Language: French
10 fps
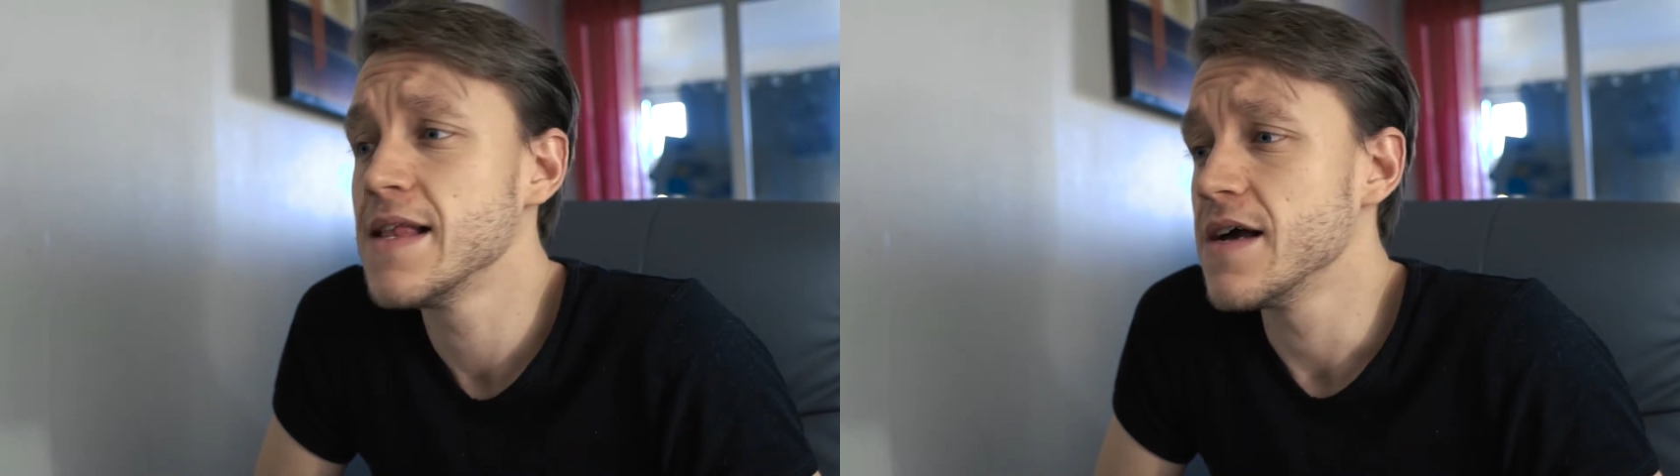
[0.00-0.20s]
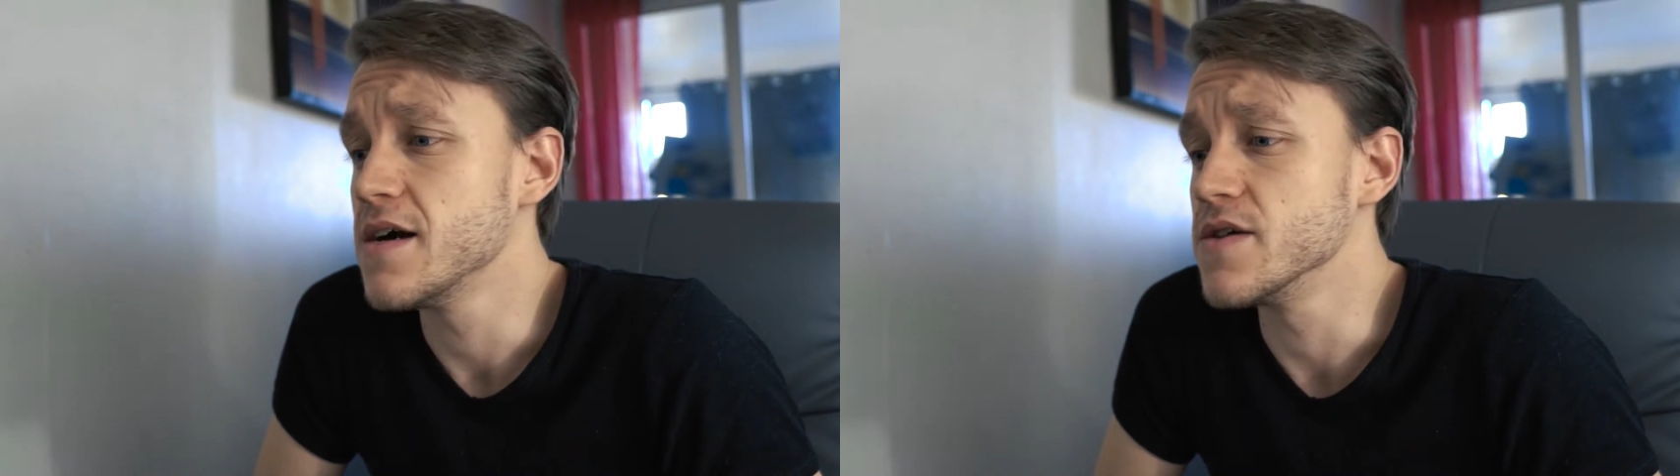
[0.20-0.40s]

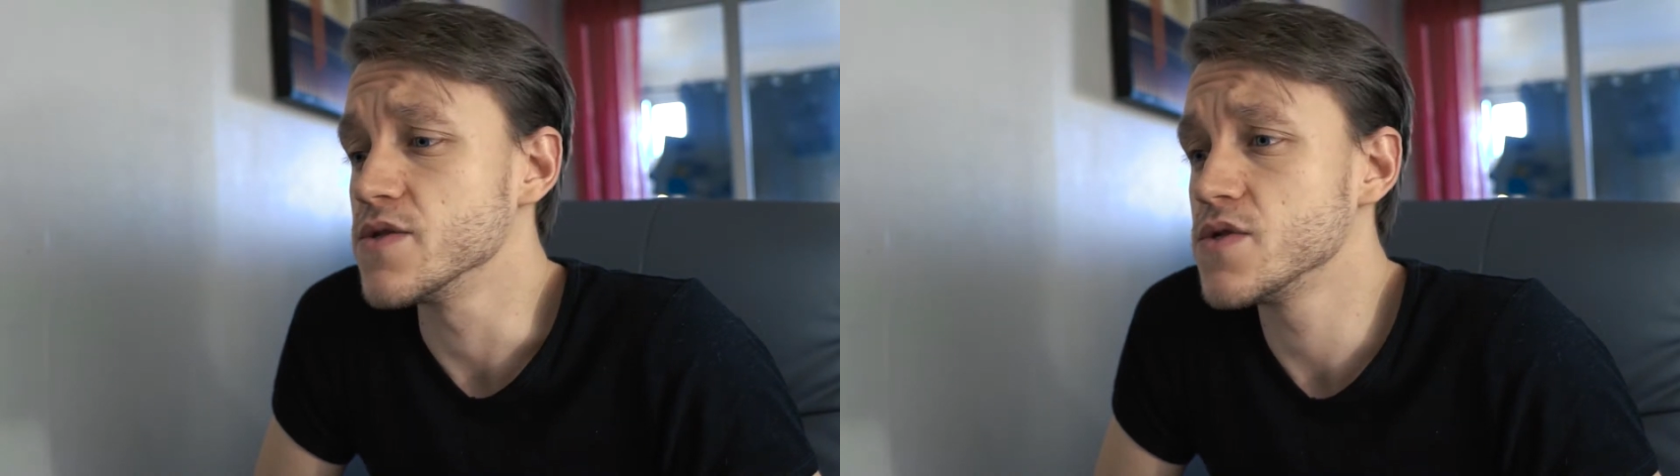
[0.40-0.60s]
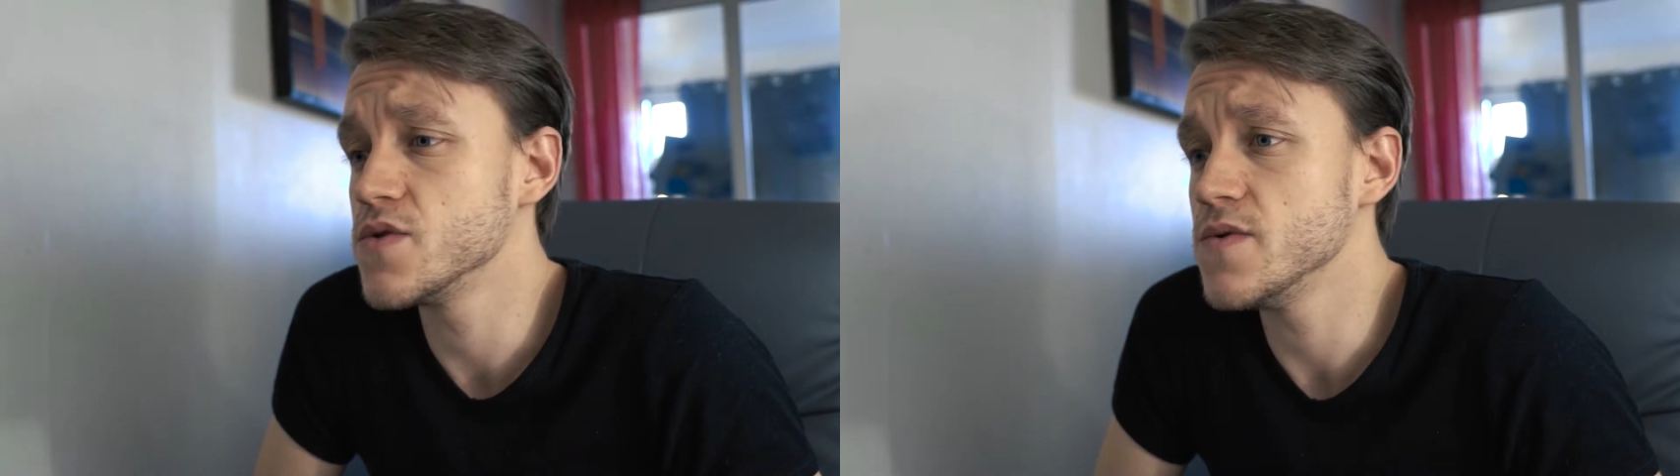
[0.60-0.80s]
Euh, je
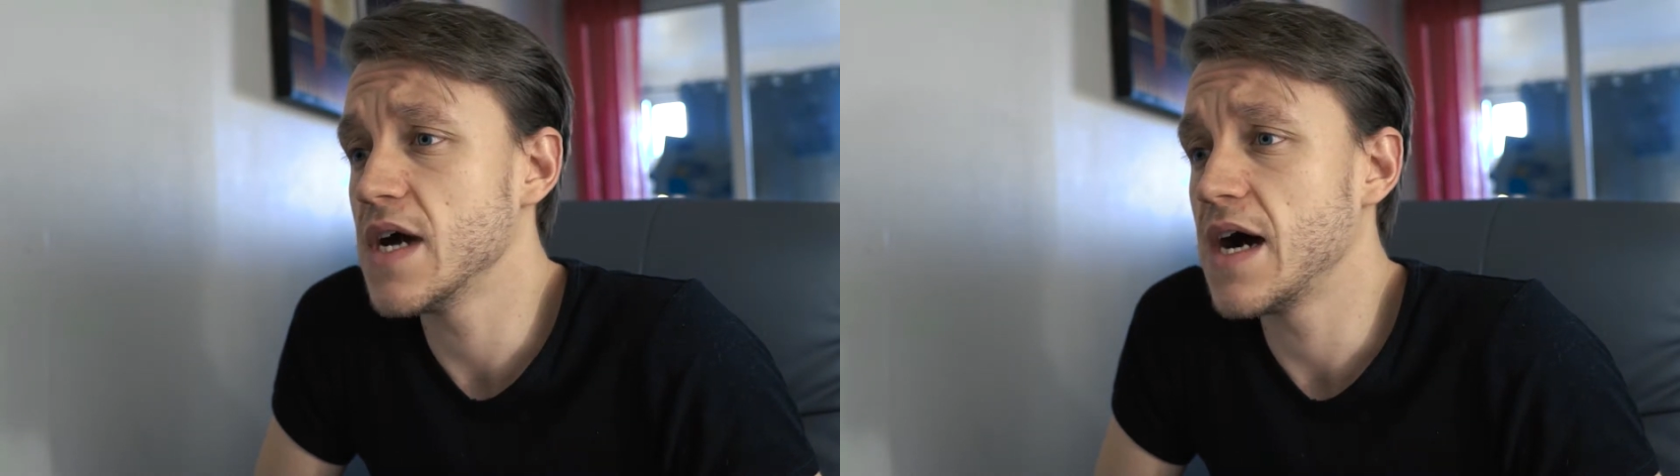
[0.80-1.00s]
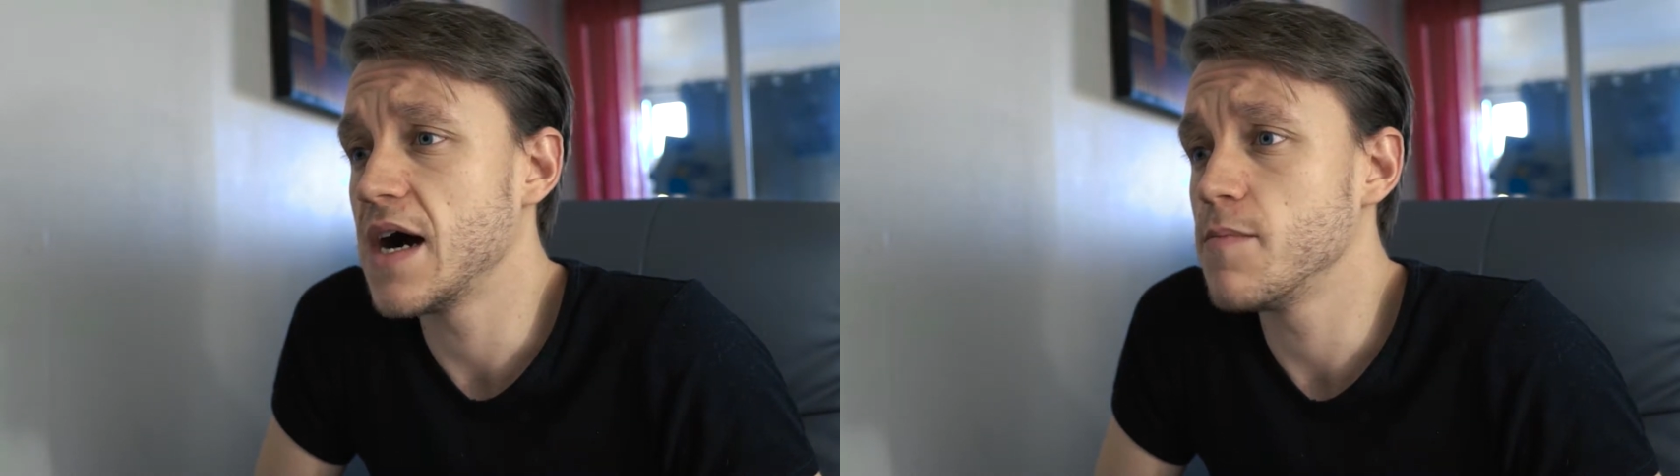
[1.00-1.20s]
suis
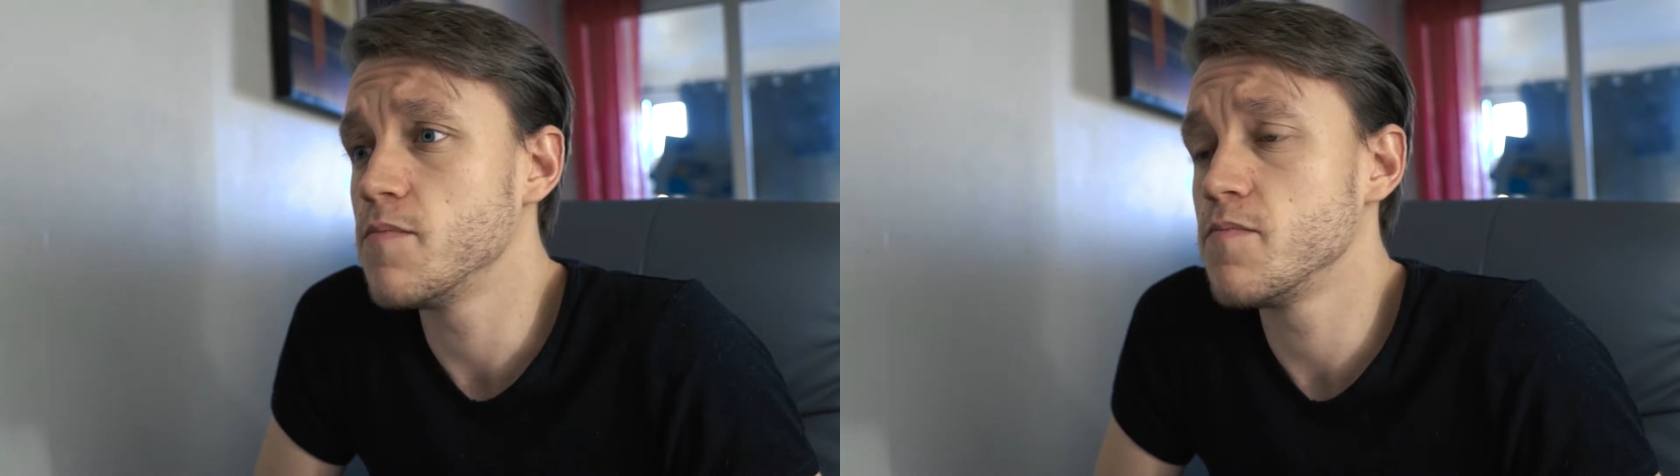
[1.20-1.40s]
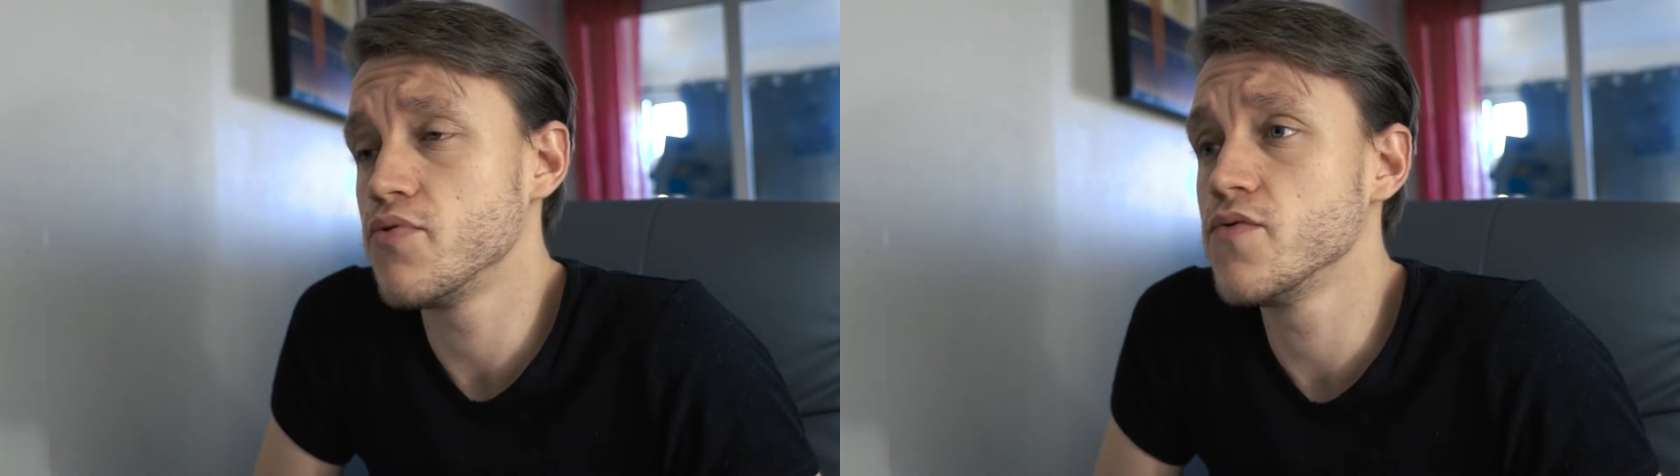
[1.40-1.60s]
à
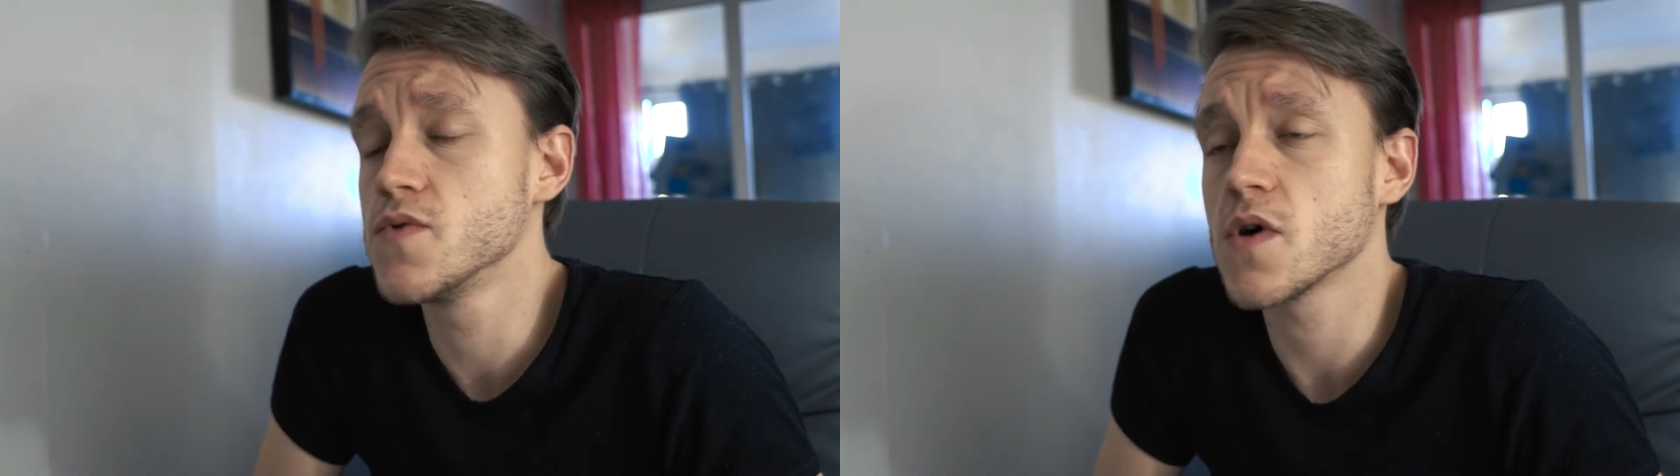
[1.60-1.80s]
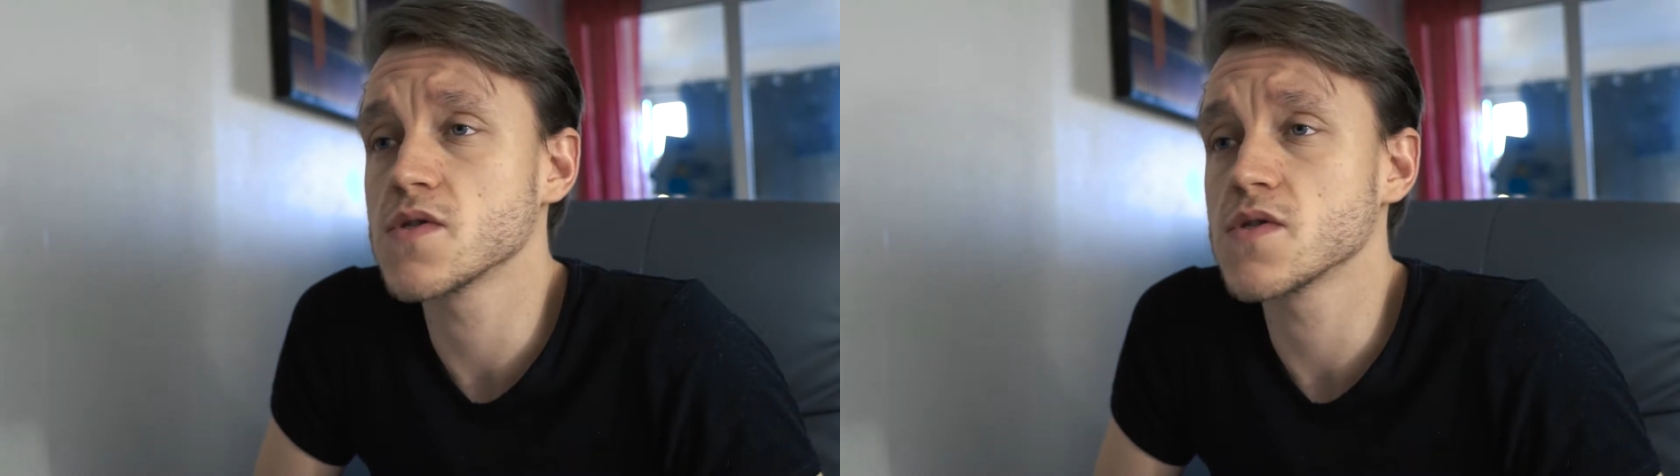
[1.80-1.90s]
plusieurs